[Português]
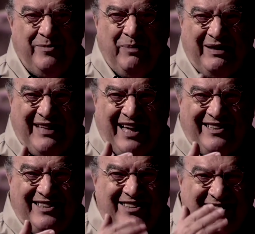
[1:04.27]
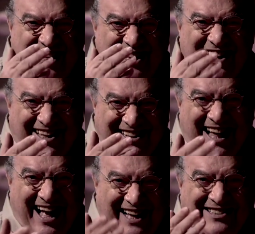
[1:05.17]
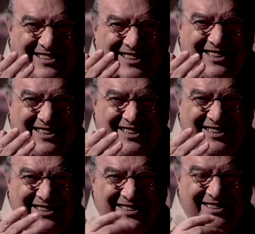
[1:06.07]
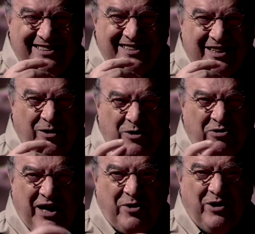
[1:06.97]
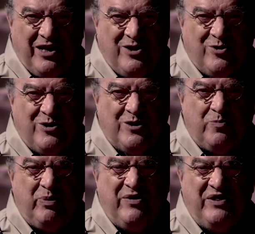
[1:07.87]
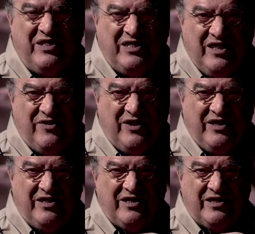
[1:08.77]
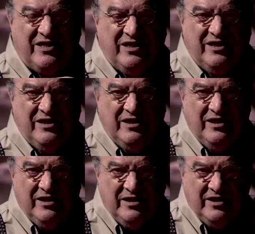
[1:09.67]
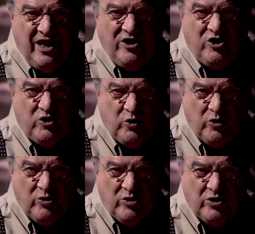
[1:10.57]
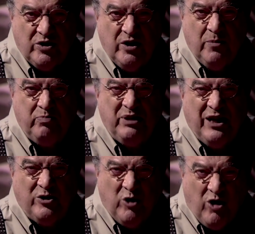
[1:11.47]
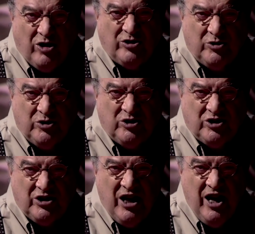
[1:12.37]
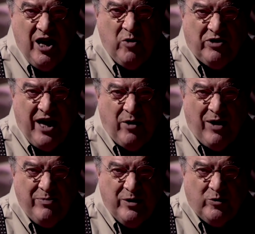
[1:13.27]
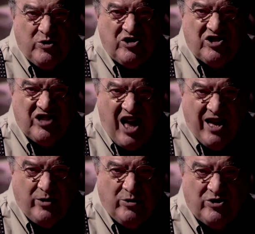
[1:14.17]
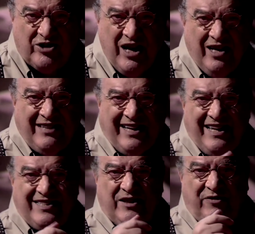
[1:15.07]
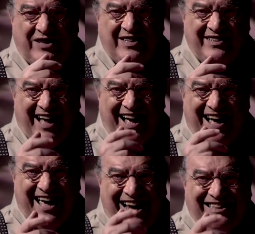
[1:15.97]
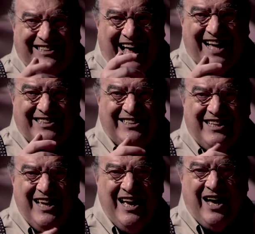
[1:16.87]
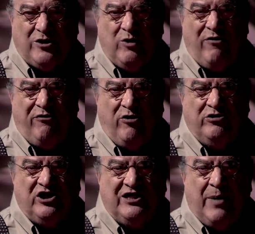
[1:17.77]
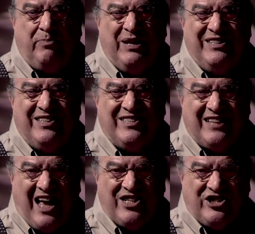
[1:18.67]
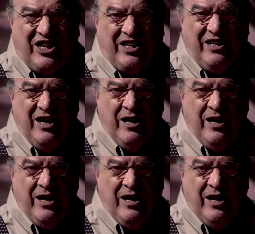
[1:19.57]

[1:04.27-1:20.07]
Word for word: metade seriedade. Eu não quero risos previsíveis, nem choros piedosos. Eu quero amigos sérios, daqueles que fazem da realidade a sua fonte de aprendizagem,